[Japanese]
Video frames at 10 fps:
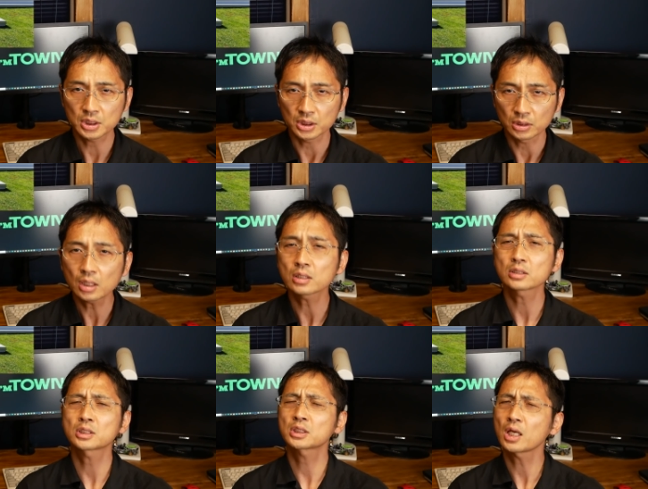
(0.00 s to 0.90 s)
チが
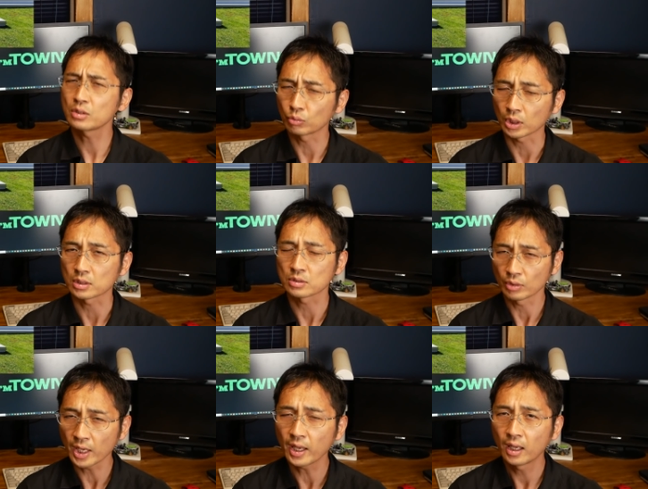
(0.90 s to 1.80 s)
近いようなんですよ
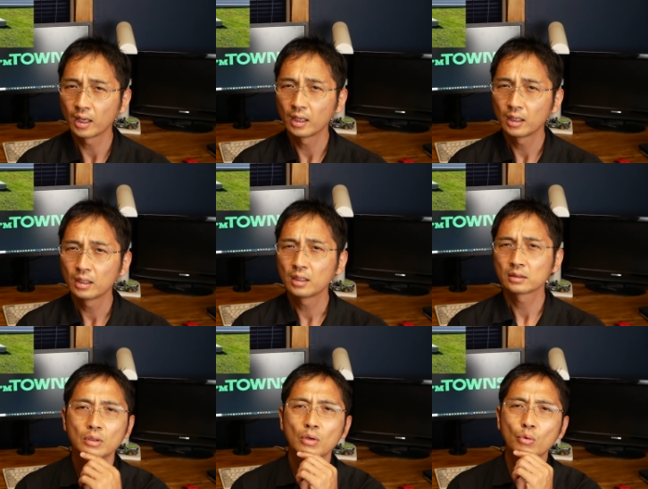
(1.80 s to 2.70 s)
ね
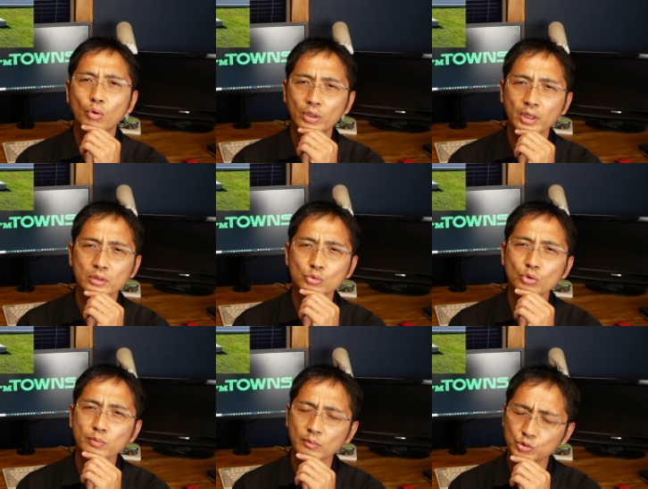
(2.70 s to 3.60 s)
これね、そ
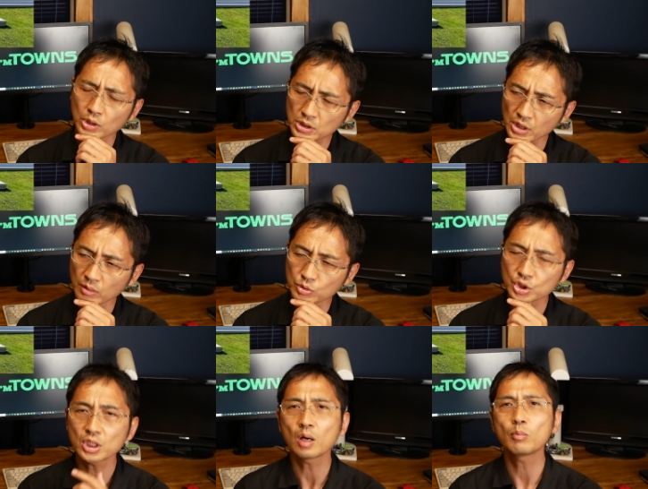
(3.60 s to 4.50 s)
ういえば昔
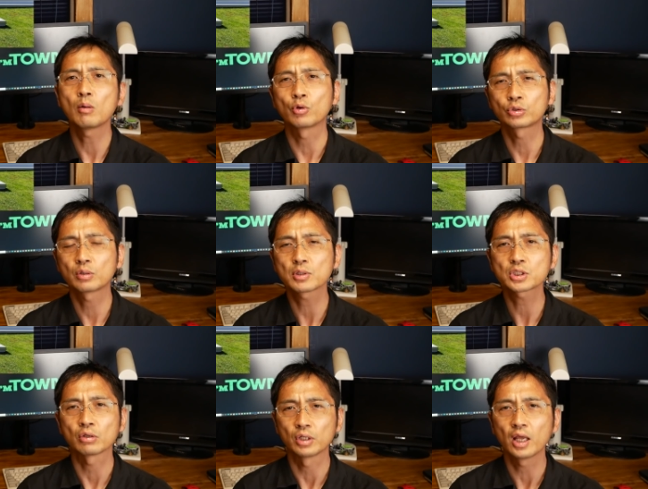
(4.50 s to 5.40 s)
MC ハマーも言ってまし
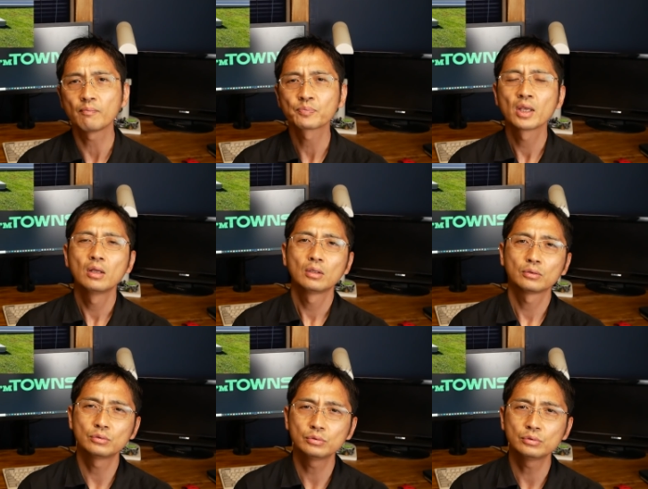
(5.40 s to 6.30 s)
たよね。
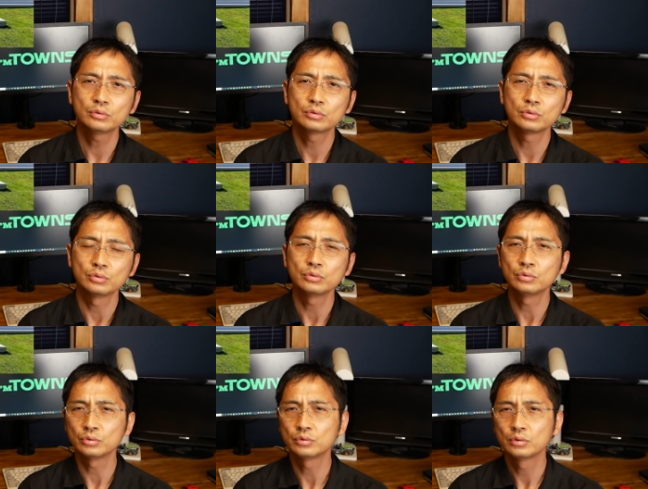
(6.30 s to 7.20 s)

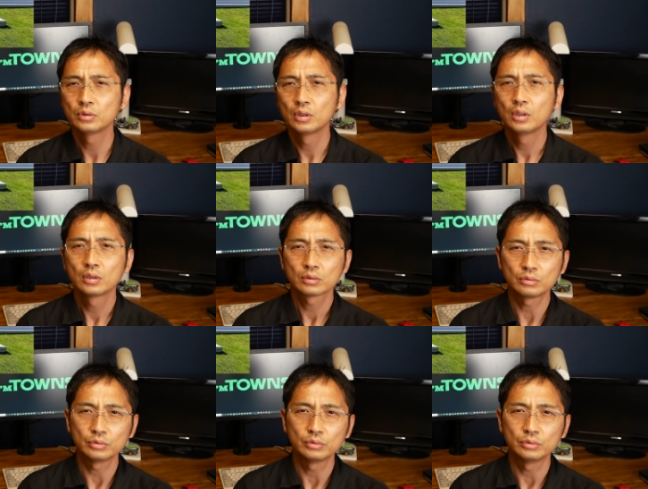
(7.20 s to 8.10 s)
ドゥードゥドゥドゥ、
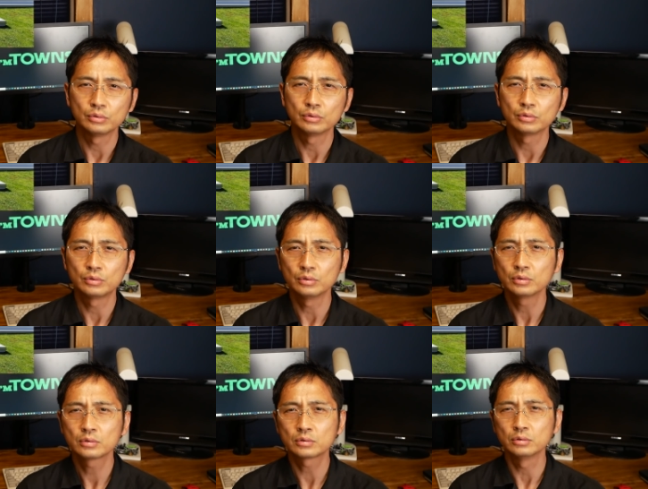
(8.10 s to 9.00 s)
ドゥドゥ、
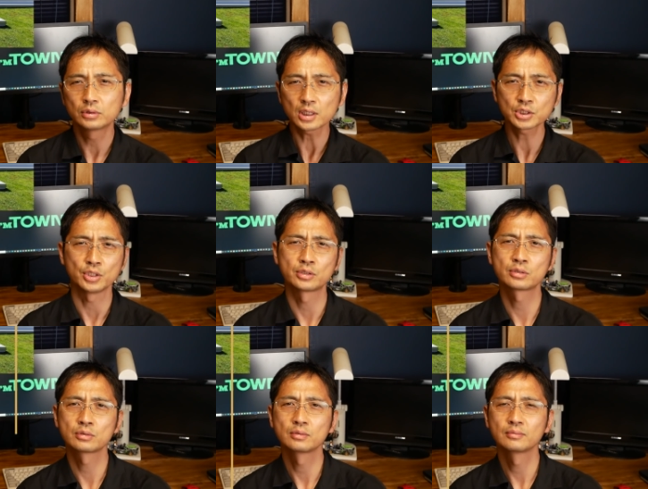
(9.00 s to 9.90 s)
くんたちで
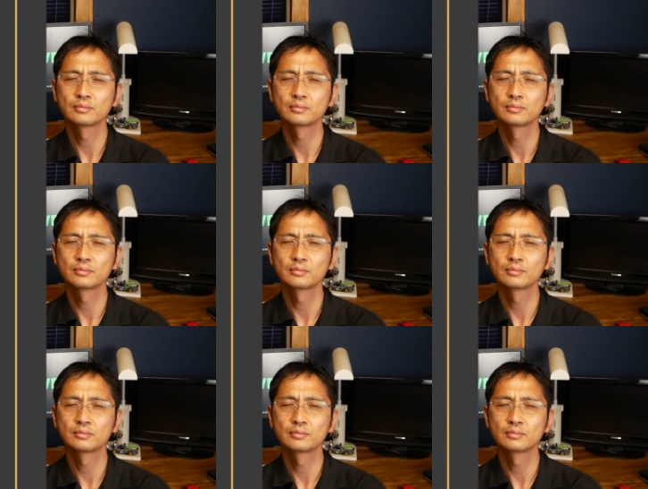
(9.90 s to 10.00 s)
す。